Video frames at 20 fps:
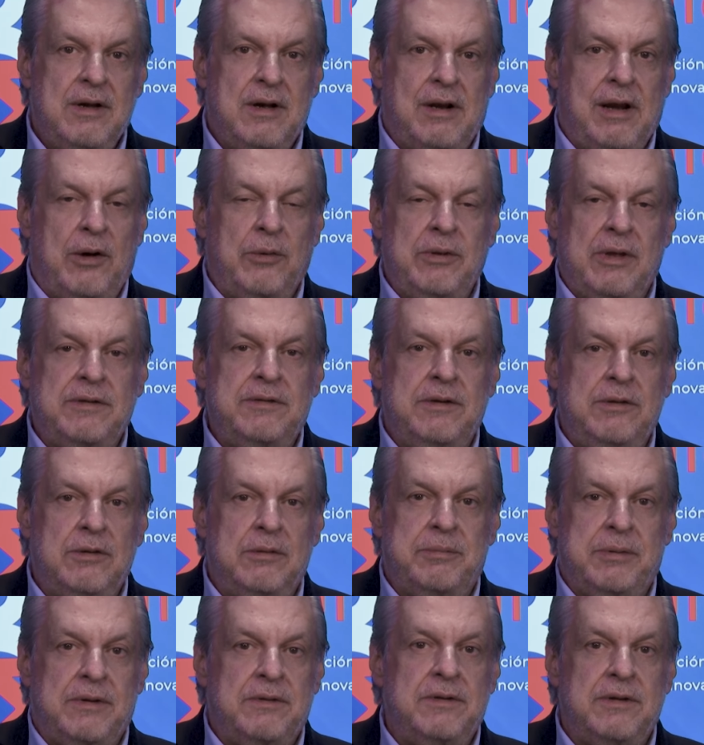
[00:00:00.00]
Claudia ha
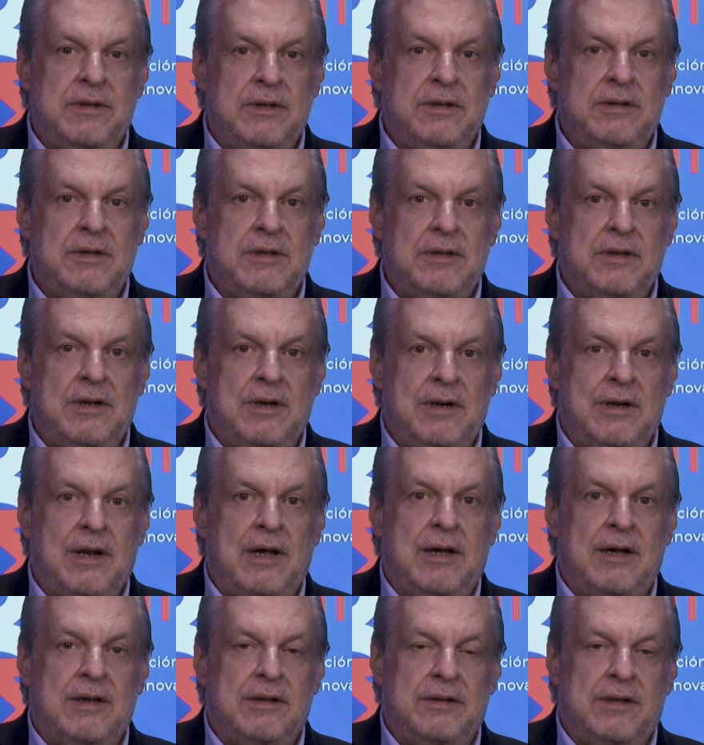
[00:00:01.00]
sido presidente
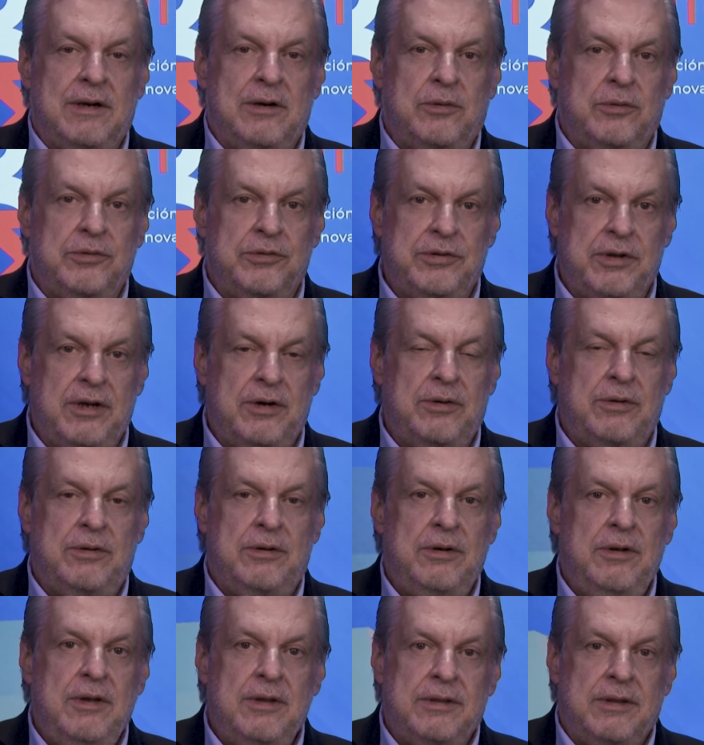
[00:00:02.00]
del
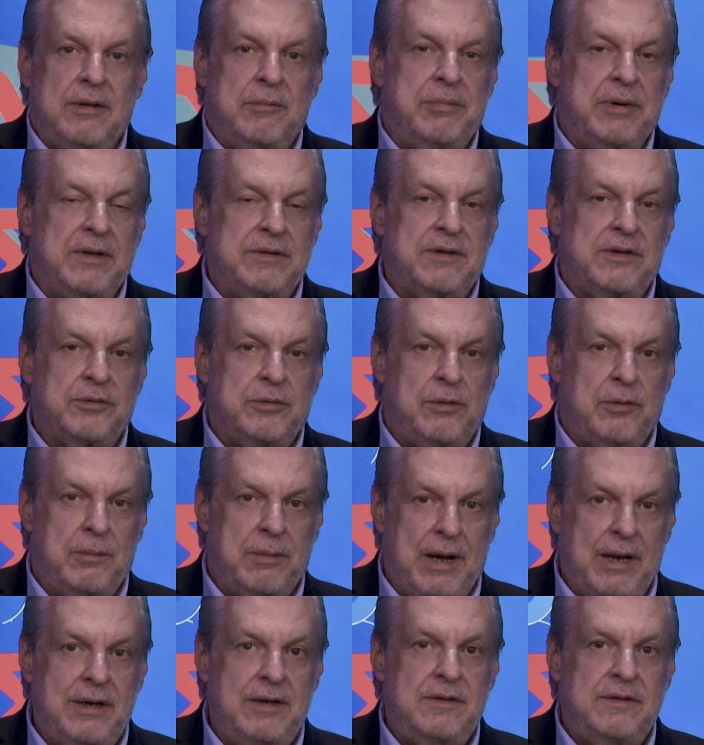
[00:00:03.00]
Consejo de Empresas
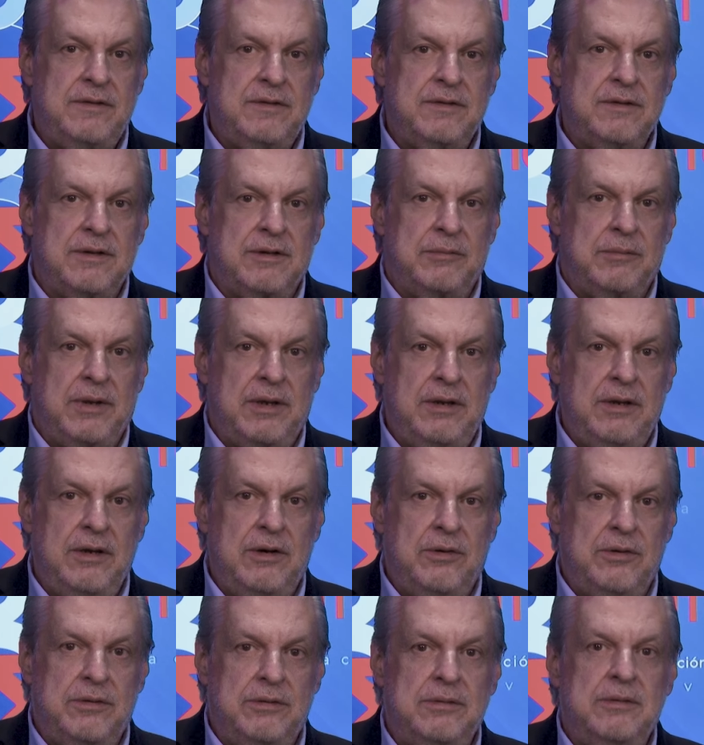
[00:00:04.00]
Globales en
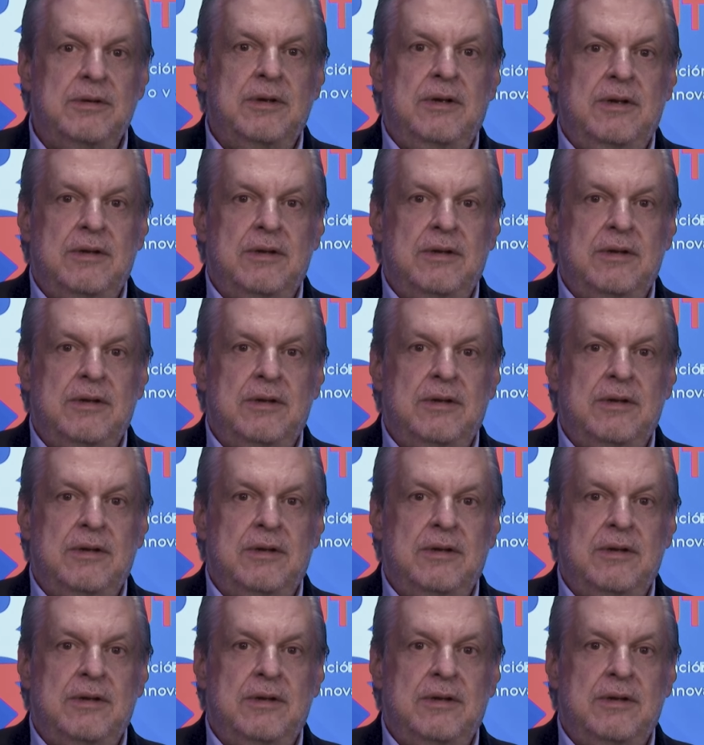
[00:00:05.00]
México.